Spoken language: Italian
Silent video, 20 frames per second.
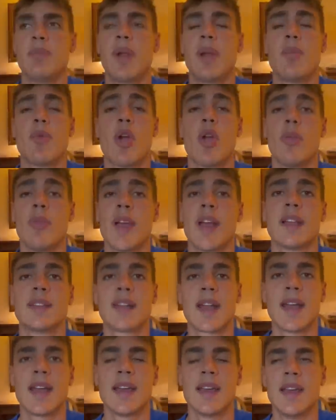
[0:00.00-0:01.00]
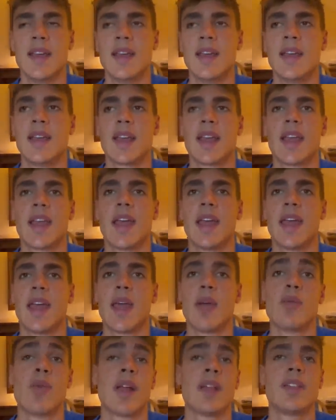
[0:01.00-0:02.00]
primo è l'omega 3, che è
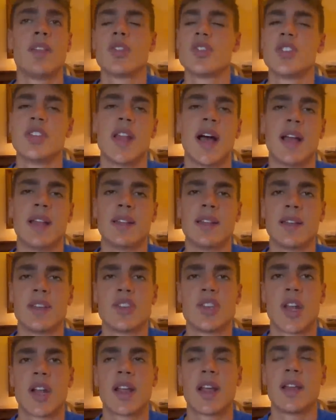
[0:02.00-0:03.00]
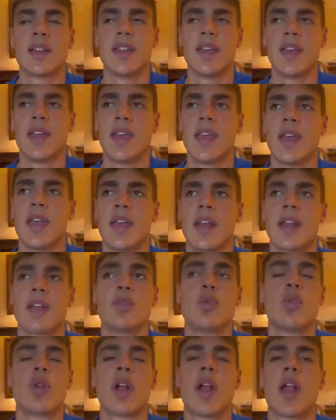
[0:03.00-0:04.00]
un antiossidante, cerca di
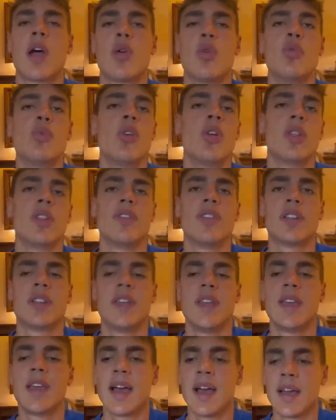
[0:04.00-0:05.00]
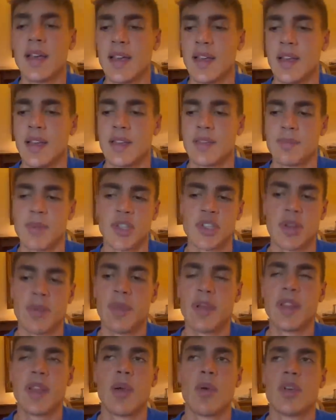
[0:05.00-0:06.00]
ridurre l'accumulo di fatica,
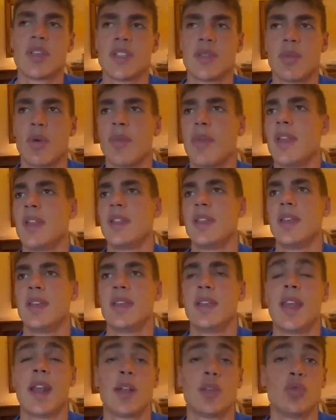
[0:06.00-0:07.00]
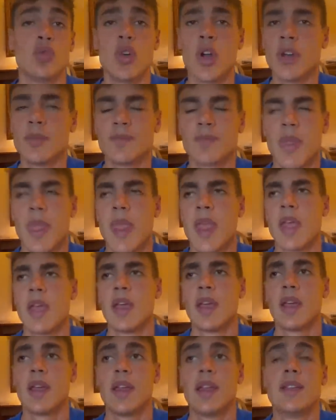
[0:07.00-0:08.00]
specialmente in questi momenti di raduno
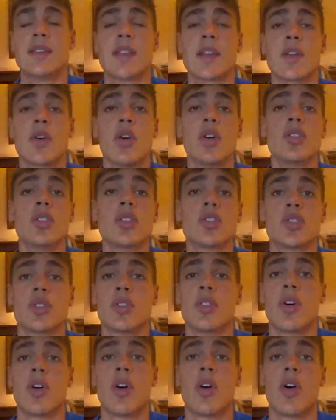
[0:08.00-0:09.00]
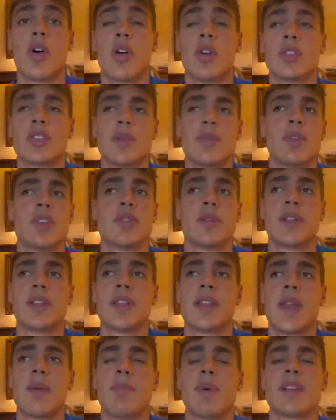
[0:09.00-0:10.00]
il secondo sono semplicemente
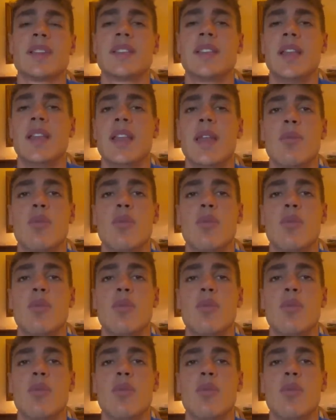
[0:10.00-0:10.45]
delle pastiglie